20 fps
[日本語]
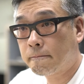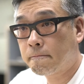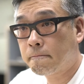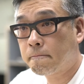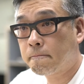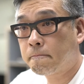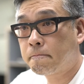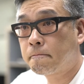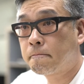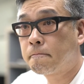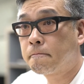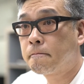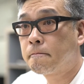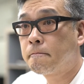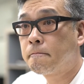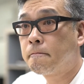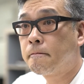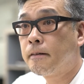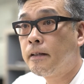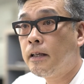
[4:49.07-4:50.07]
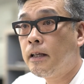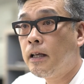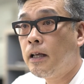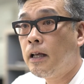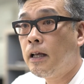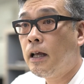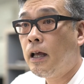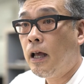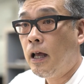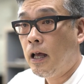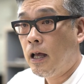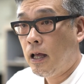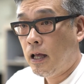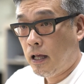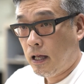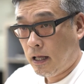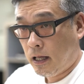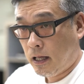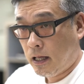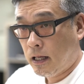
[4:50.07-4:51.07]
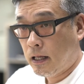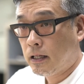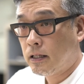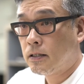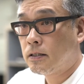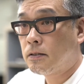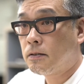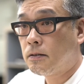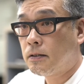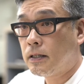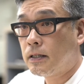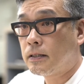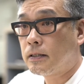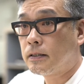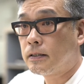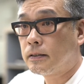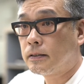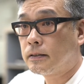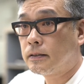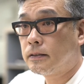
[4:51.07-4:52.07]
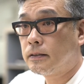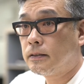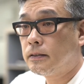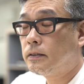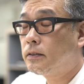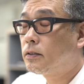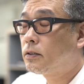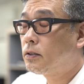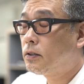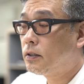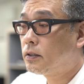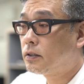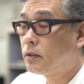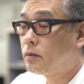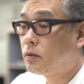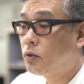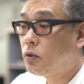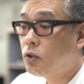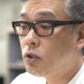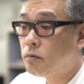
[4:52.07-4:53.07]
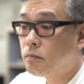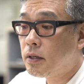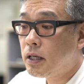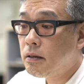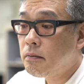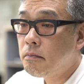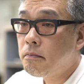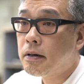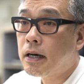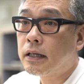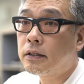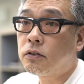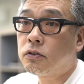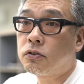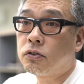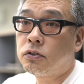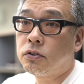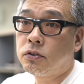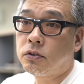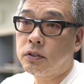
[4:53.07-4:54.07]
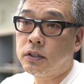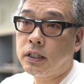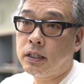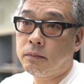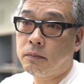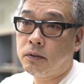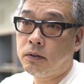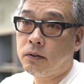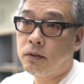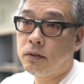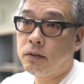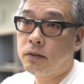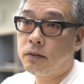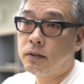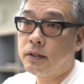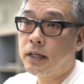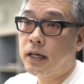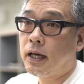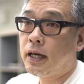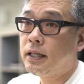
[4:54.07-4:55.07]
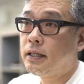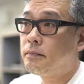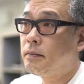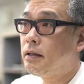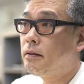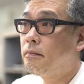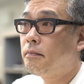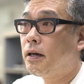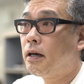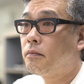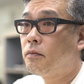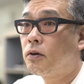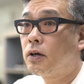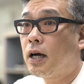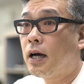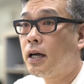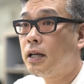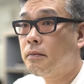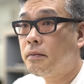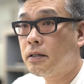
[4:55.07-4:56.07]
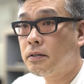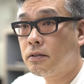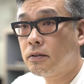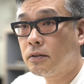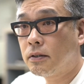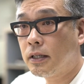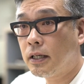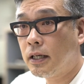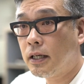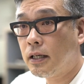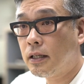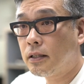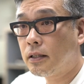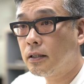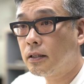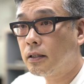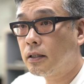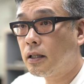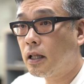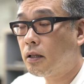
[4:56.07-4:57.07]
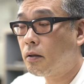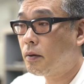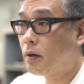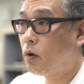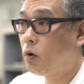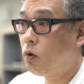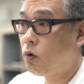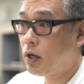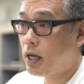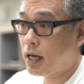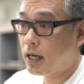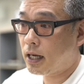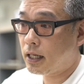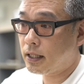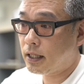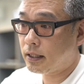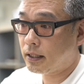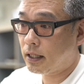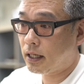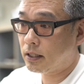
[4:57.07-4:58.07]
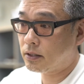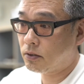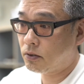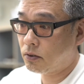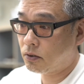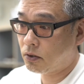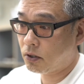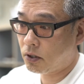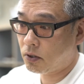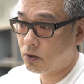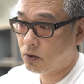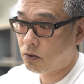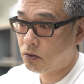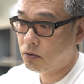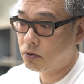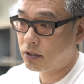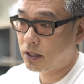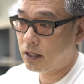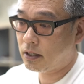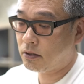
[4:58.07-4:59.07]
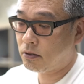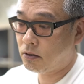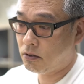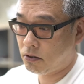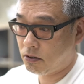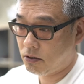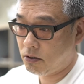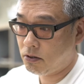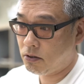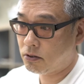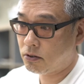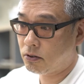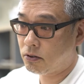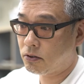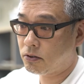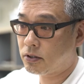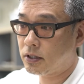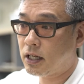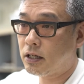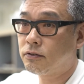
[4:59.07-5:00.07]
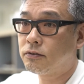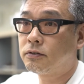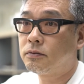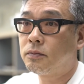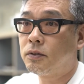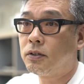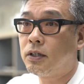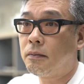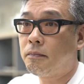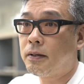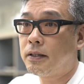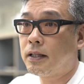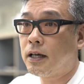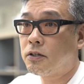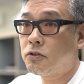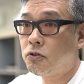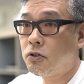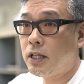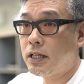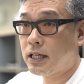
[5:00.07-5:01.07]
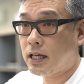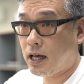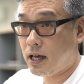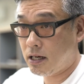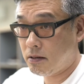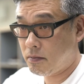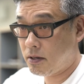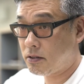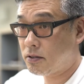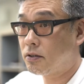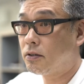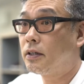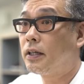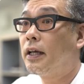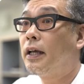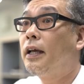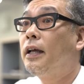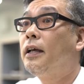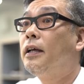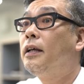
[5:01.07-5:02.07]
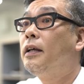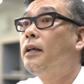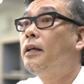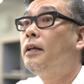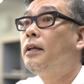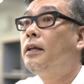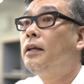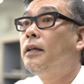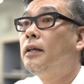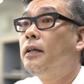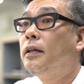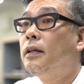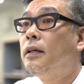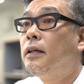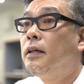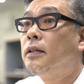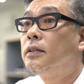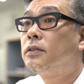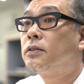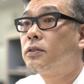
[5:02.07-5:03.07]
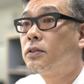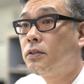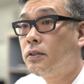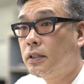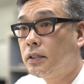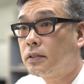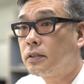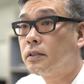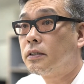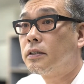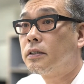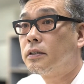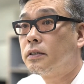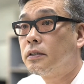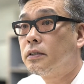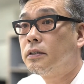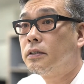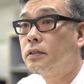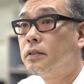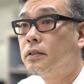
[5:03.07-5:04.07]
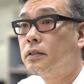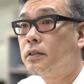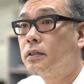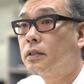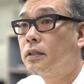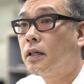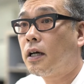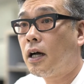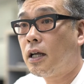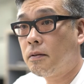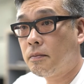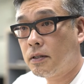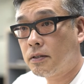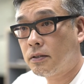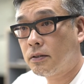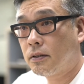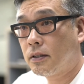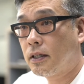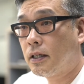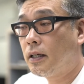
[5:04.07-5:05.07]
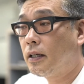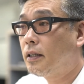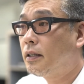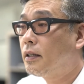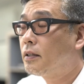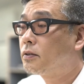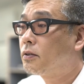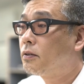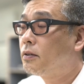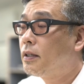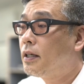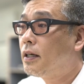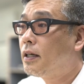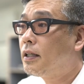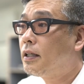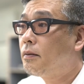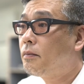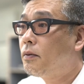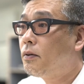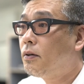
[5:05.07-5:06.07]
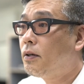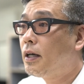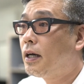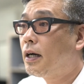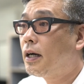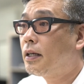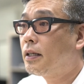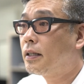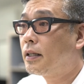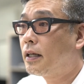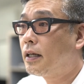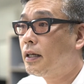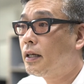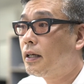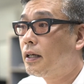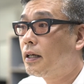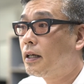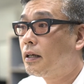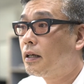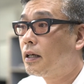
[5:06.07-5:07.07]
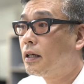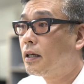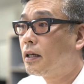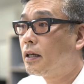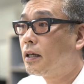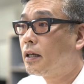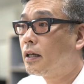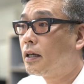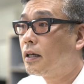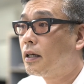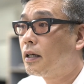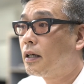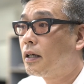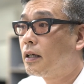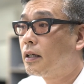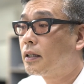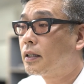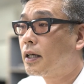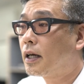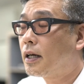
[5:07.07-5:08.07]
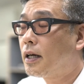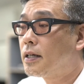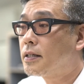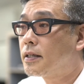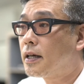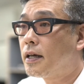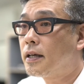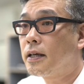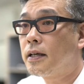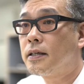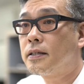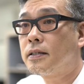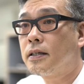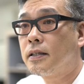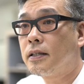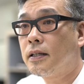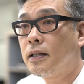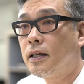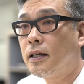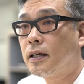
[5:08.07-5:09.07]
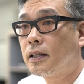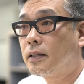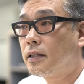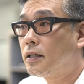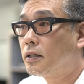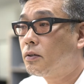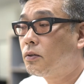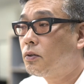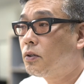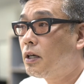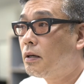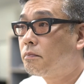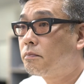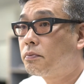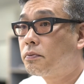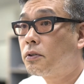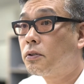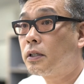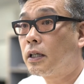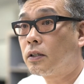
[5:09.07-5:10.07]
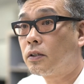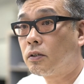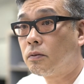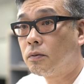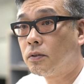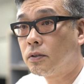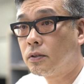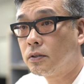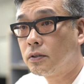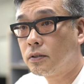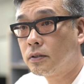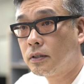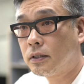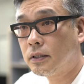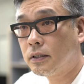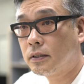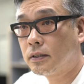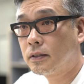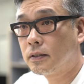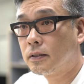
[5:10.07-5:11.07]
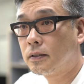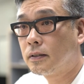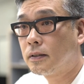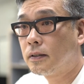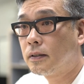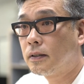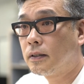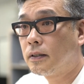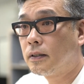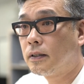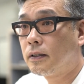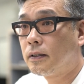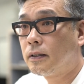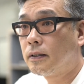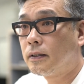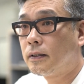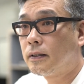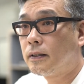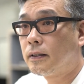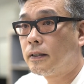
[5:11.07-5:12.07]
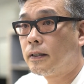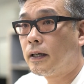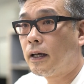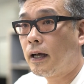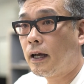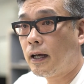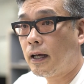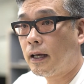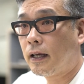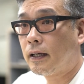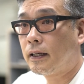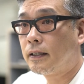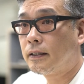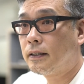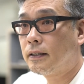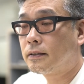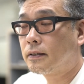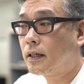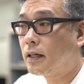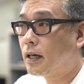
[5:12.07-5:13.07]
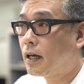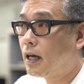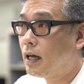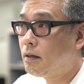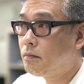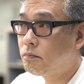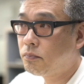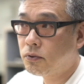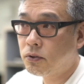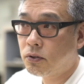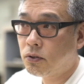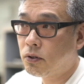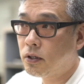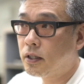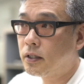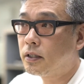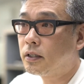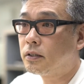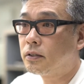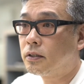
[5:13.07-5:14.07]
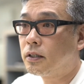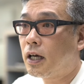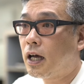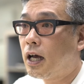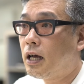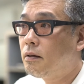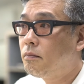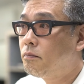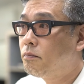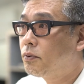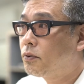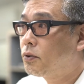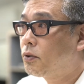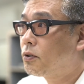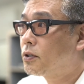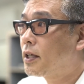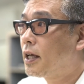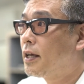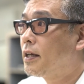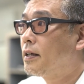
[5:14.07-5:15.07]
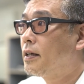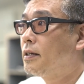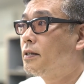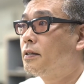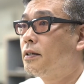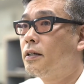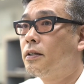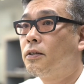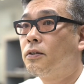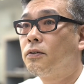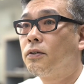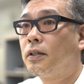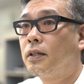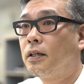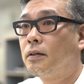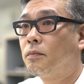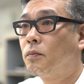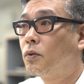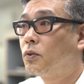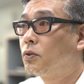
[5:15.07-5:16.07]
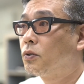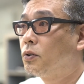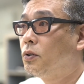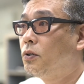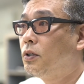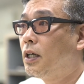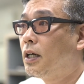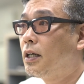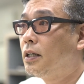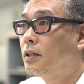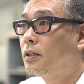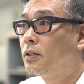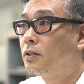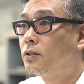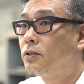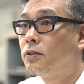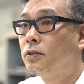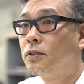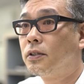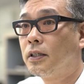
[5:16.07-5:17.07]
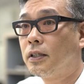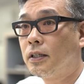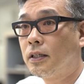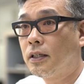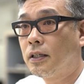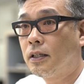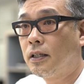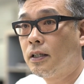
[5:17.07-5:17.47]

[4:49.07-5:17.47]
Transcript: どんな状況下においても同じことができるそうですどのメンバーとする時でも、うん、やはりメンバーも変わりますよね、ね、例えば音楽家だったらその時のコンサートのそのスタッフもやっぱり多少なり変わりますよね、ね、そうです変ます、ね、変わりますよねでその中でもやはりね、えー高い再現性でねやっていくことがプロだと思うんですよね。なるほどねはい、ですから反復トレーニング反復と再現性っていうのはねもうすごくやはり重要でね